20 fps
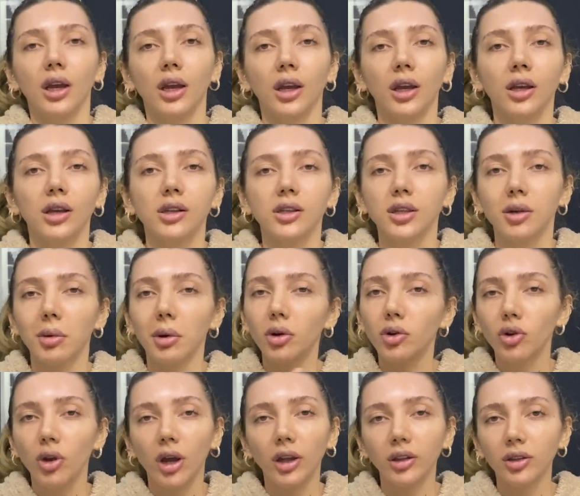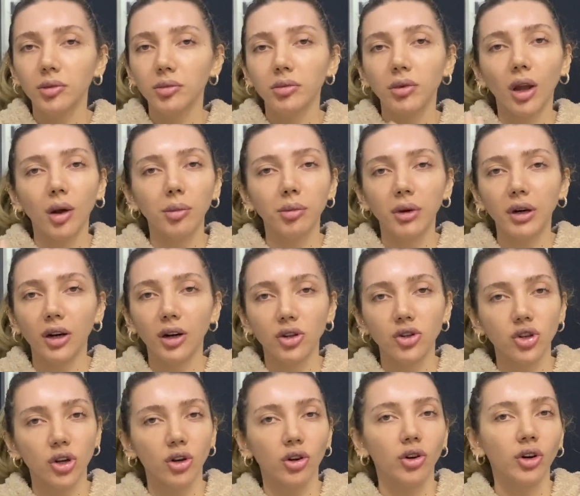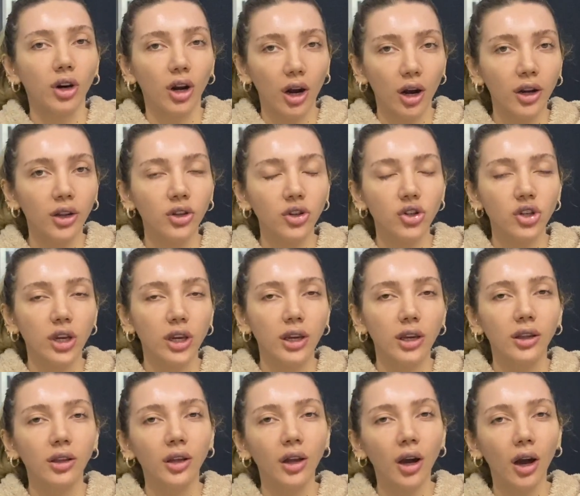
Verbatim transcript: Ee, sabah uyandığımdan beri aşağı yukarı aynı şekilde.